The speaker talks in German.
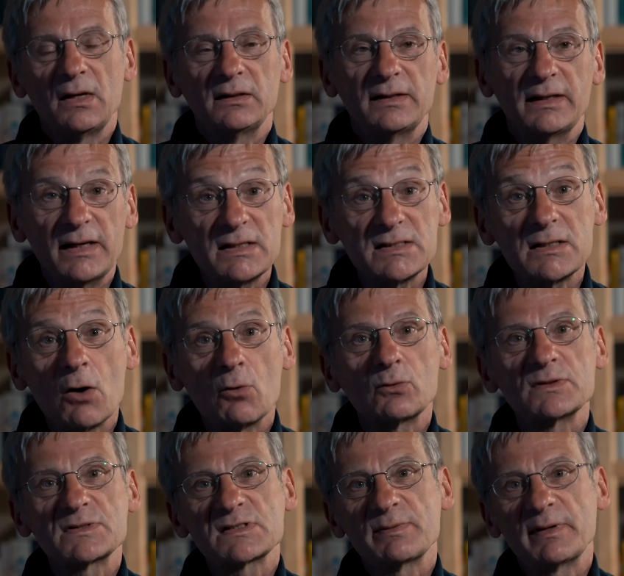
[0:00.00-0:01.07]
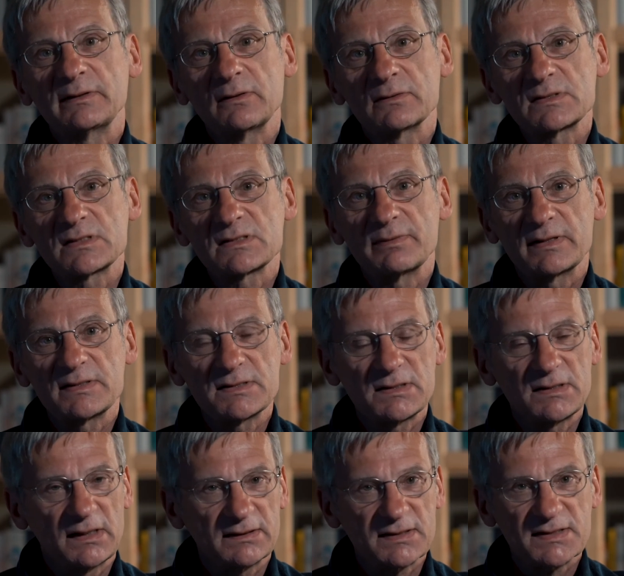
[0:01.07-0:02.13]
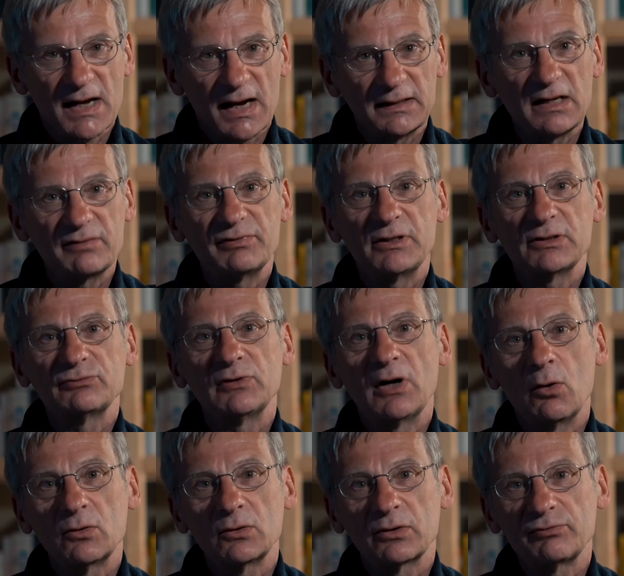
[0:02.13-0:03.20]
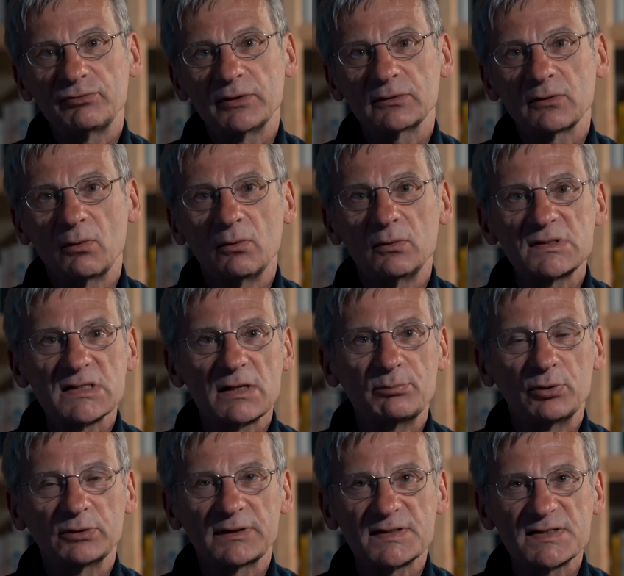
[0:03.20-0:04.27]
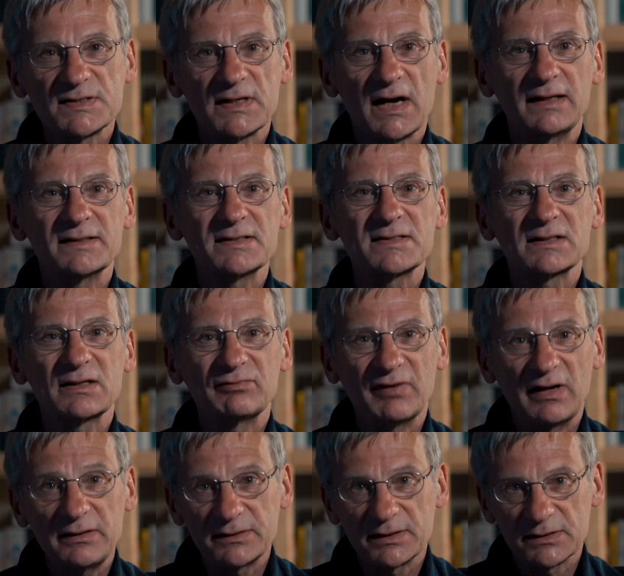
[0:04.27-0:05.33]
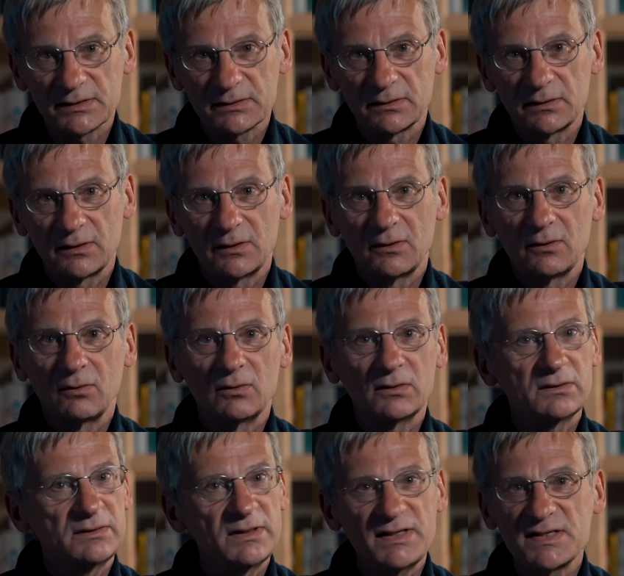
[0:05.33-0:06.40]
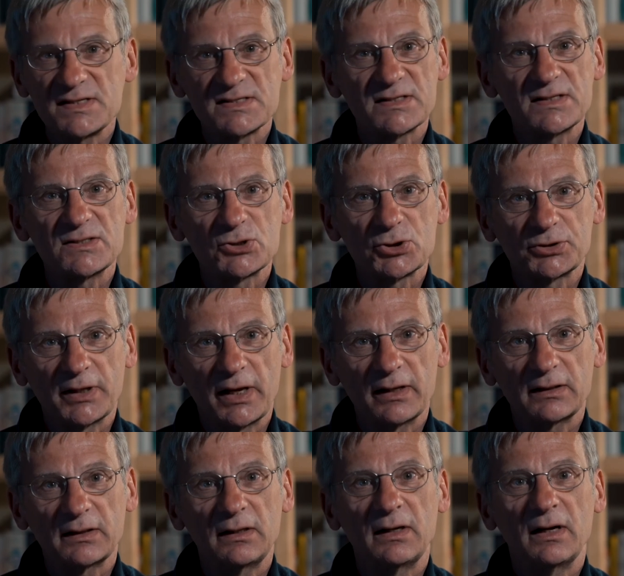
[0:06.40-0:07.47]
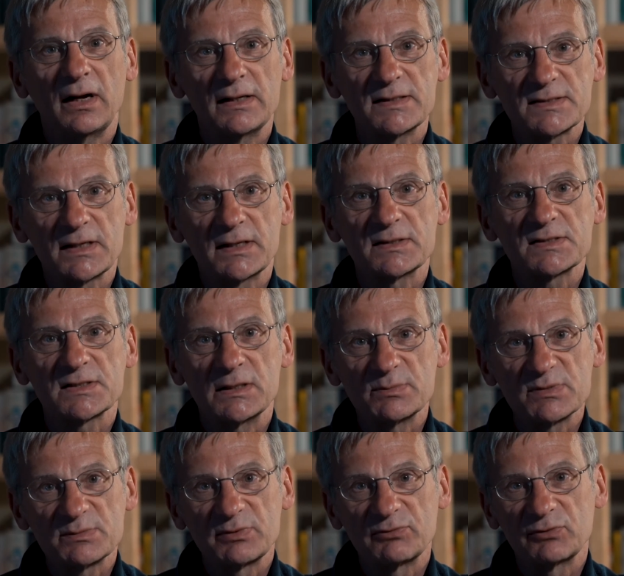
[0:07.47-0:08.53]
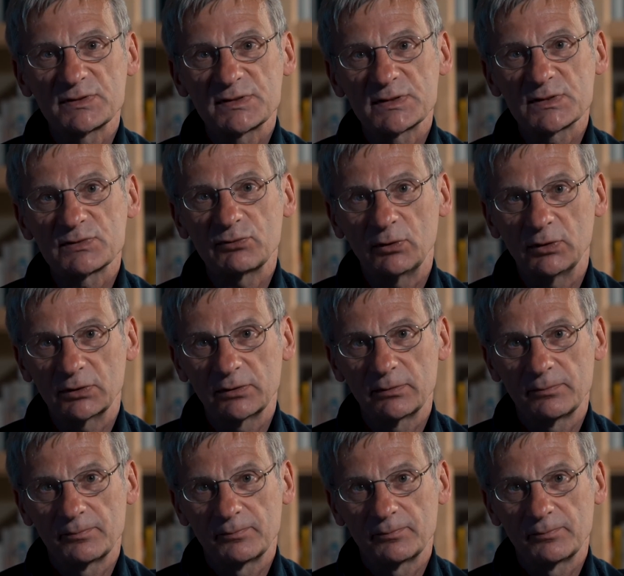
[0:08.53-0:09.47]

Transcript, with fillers: Der 1. August 2020 hat es aller Welt vor Augen geführt. Unser Potenzial ist gewaltig und nichts ist stärker als ein selbstbewusstes Volk.